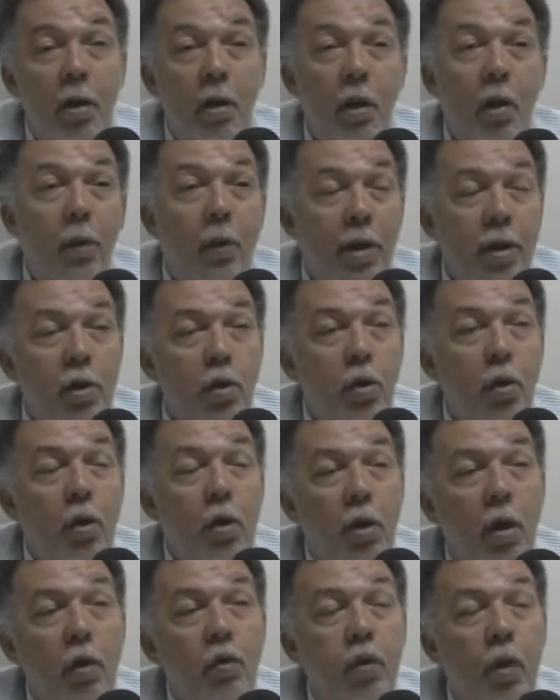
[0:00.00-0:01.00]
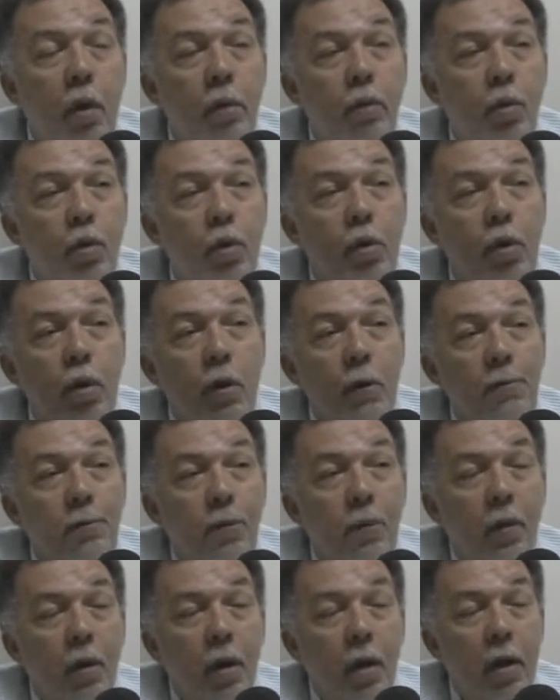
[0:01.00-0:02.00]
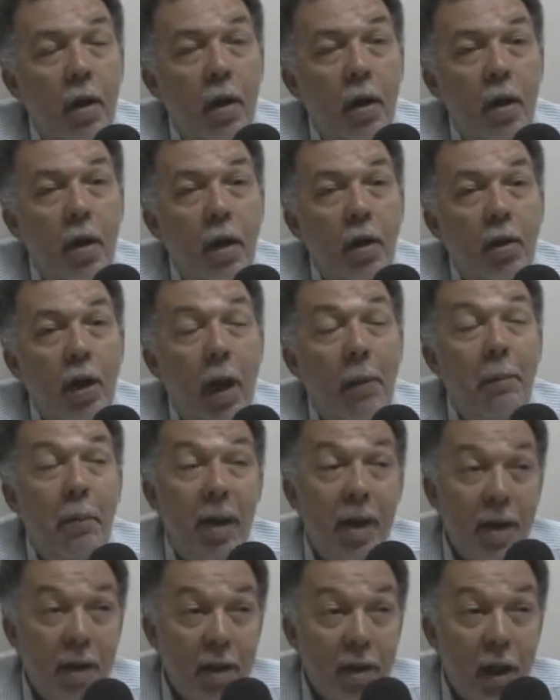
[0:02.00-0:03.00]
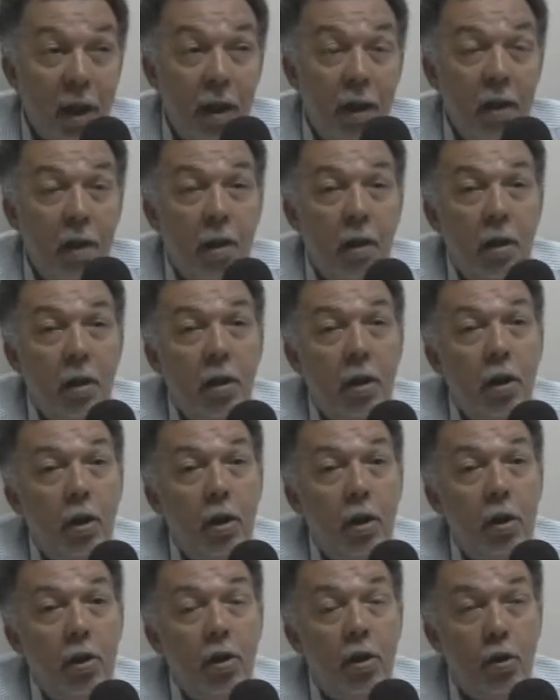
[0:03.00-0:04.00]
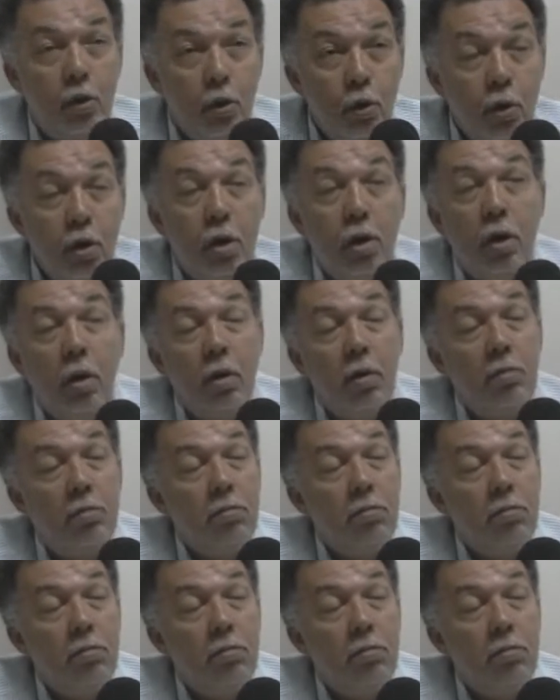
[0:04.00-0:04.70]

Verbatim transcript: Então é isso que nós vamos é, é na mesa discutir.